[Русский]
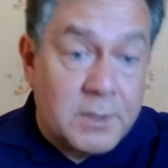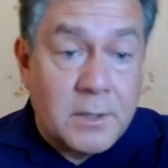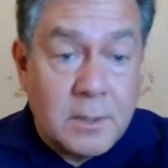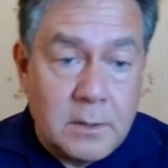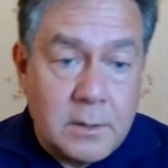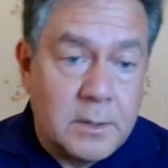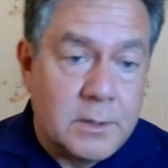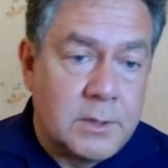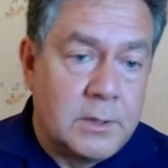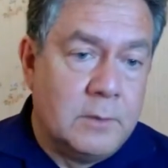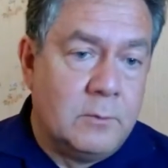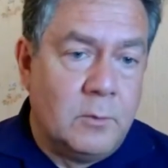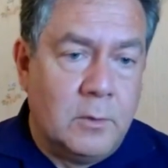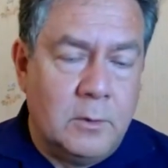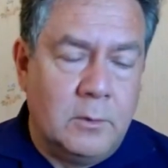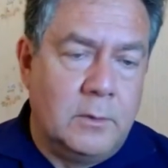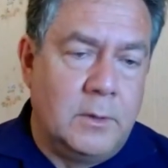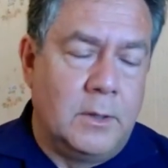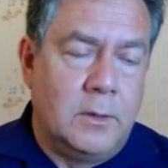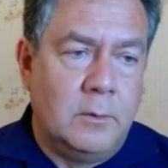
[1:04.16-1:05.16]
Мишка
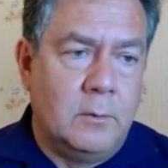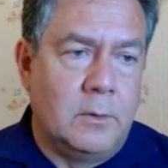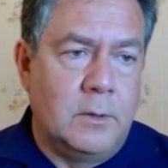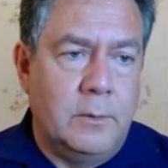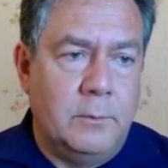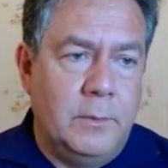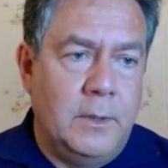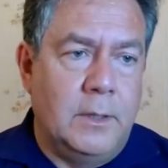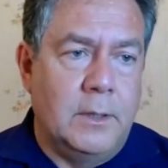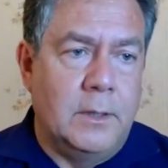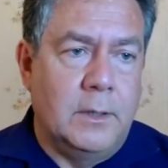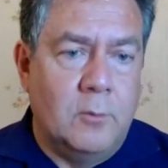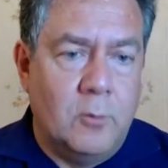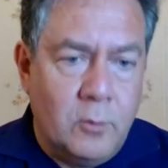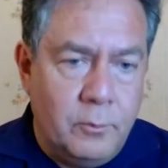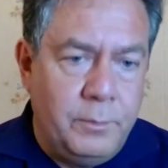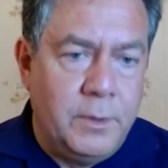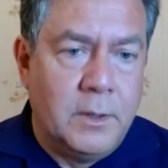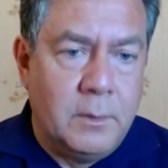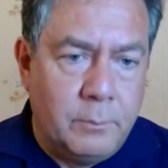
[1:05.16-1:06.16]
Кошевой у Григория Мелехова
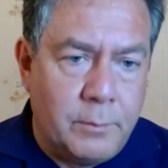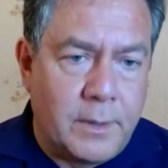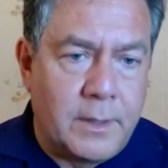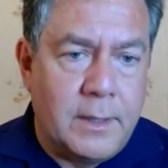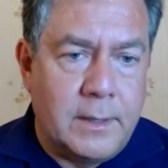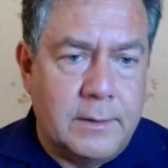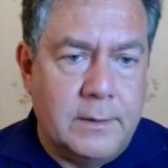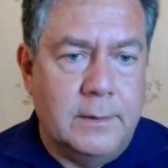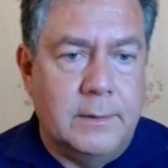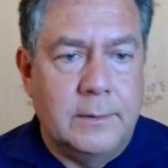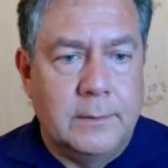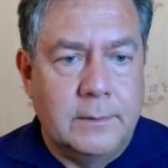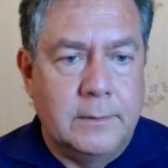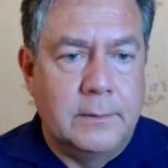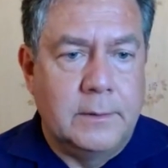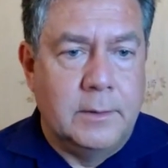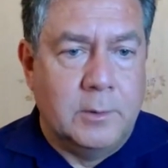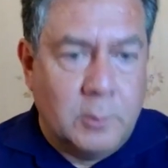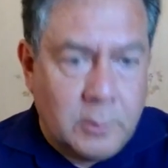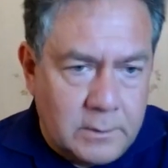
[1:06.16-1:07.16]
убил брата.
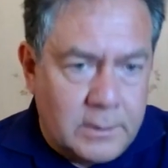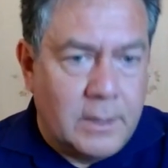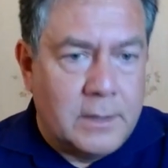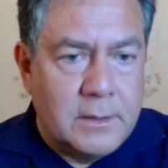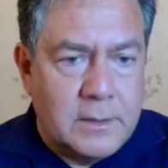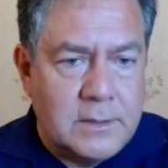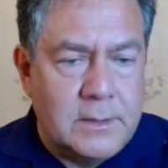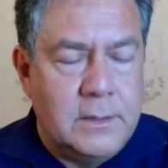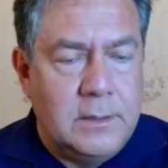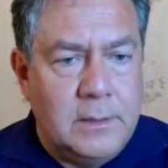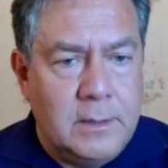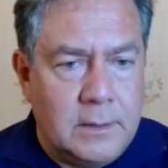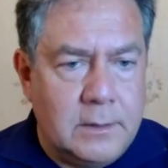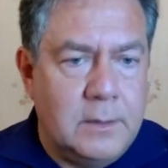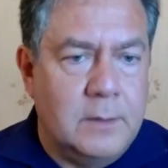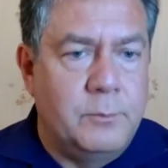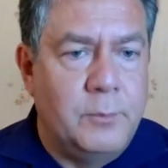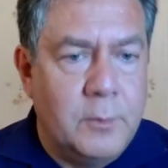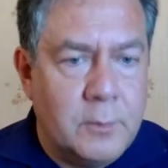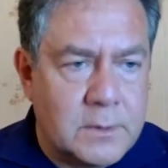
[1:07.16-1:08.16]
И вот они
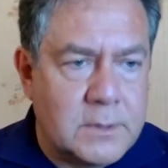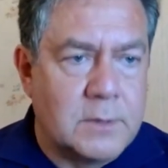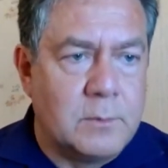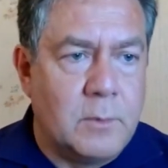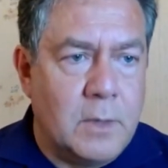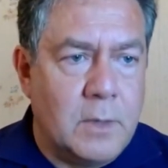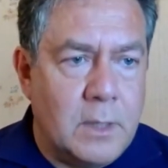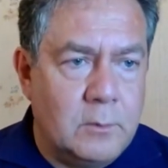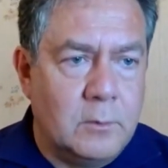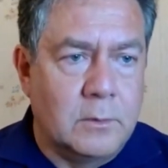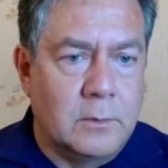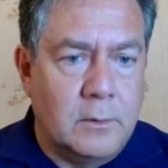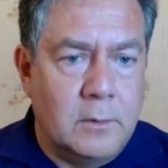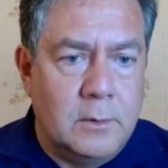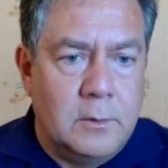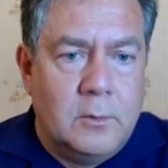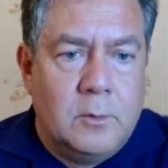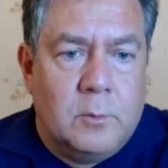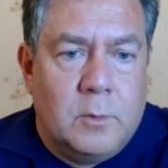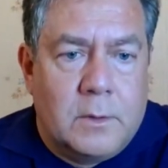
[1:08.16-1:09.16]
сидят и пьют
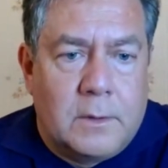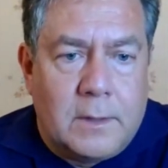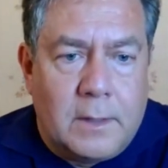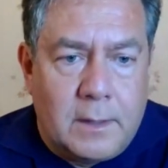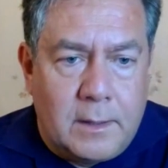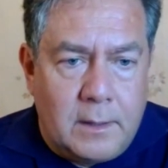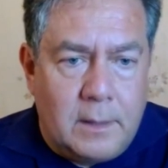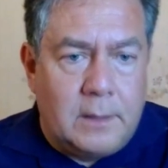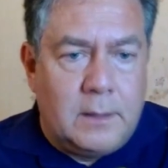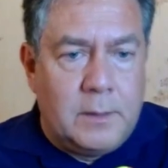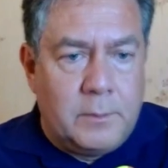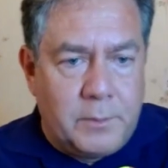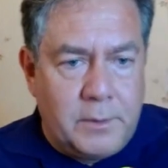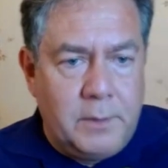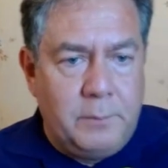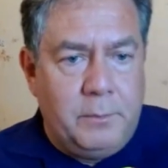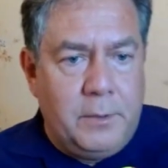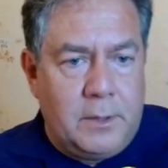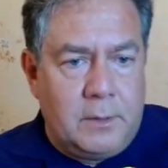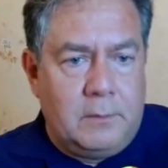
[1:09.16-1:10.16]
самогонку и думают, а как им
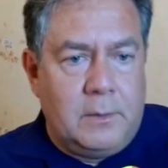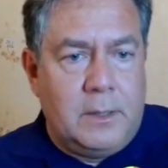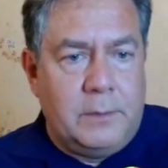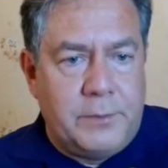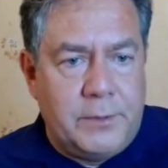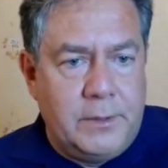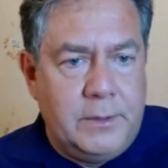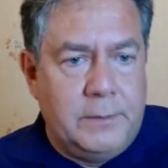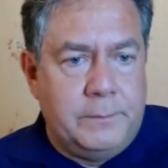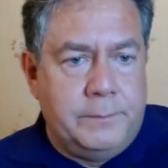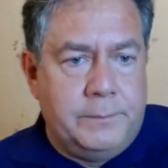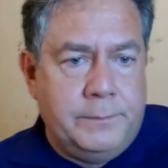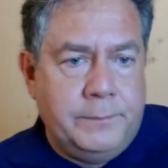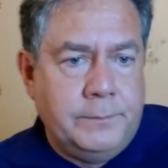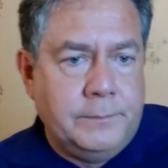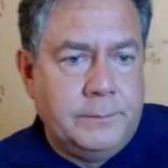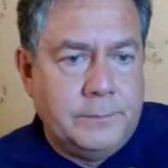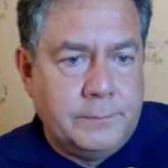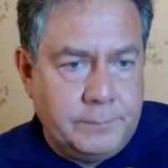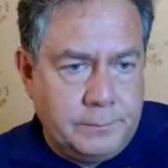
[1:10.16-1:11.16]
теперь вообще
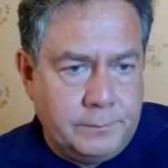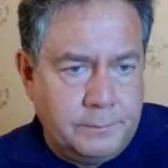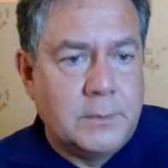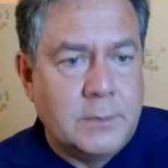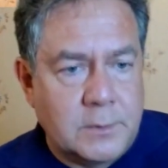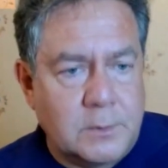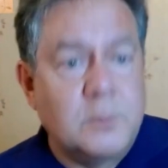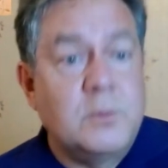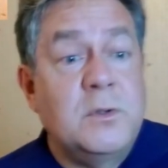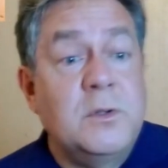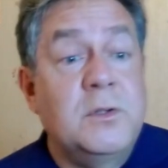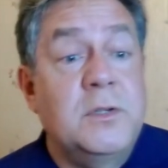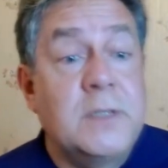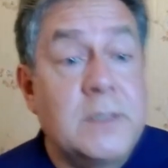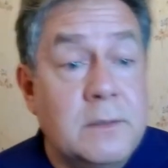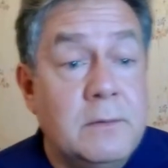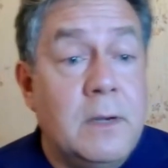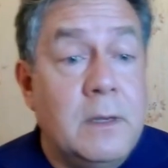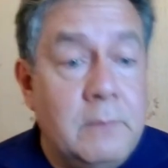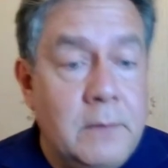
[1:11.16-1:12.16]

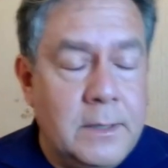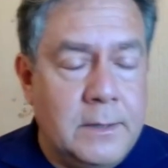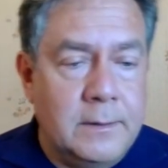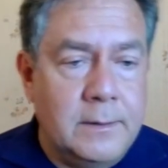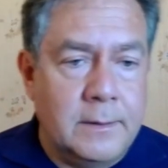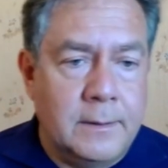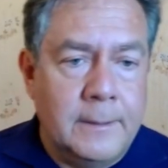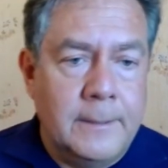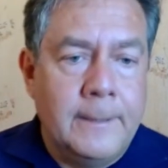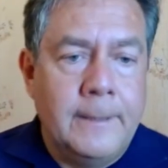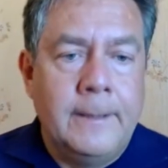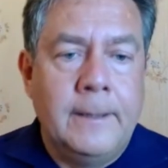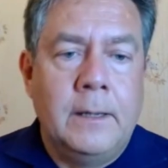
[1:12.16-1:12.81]
существовать-то?